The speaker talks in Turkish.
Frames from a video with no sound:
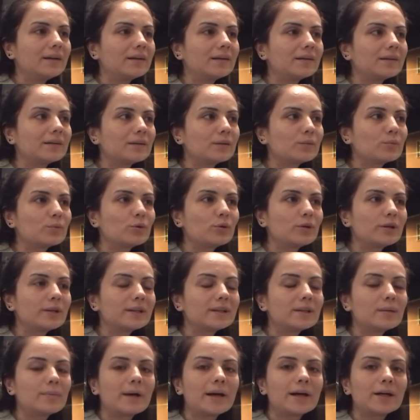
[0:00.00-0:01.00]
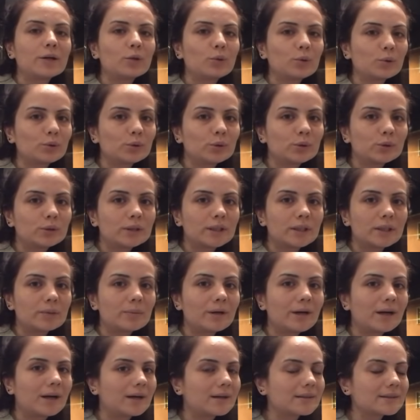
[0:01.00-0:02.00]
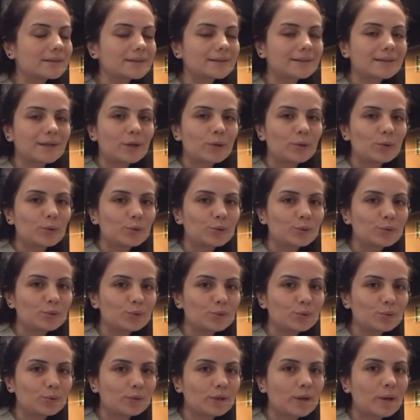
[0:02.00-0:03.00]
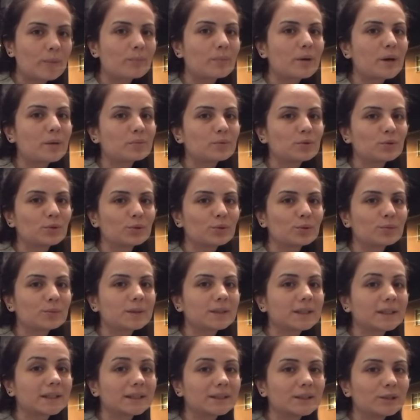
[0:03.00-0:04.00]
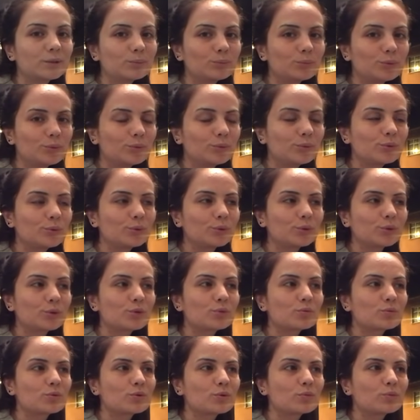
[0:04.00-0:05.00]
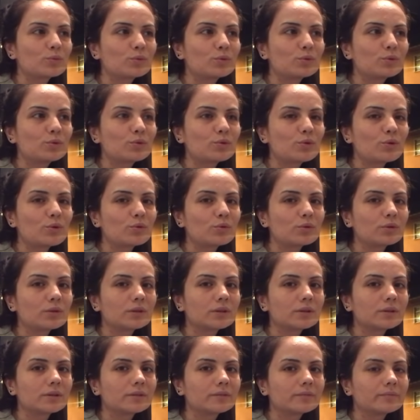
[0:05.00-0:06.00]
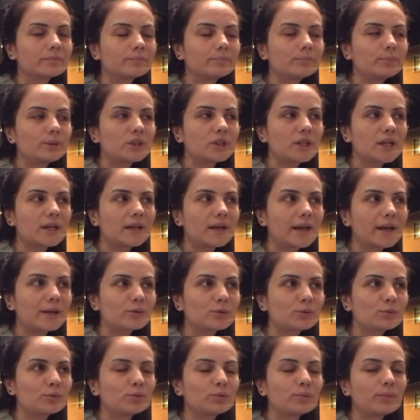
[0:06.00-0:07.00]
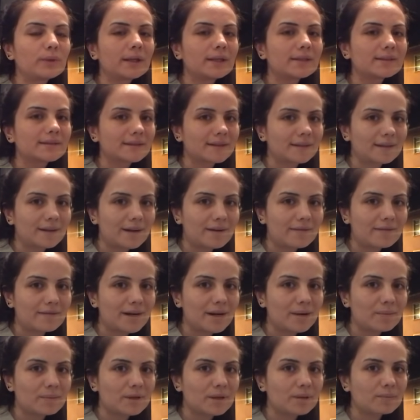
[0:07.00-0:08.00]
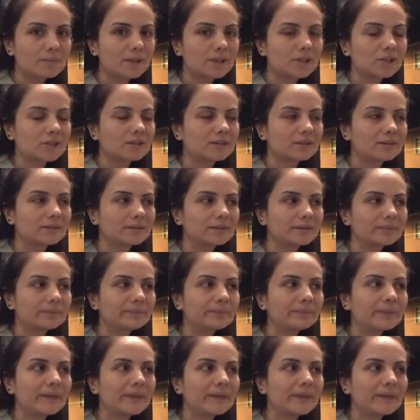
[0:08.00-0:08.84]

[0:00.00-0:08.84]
Ee, bu arada ben koltuklarıma asla örtü kullanmam diyordum. Sanırım büyük konuşmuşum. Duru çok e, bir şeyler sürmeye, zarar vermeye başladı.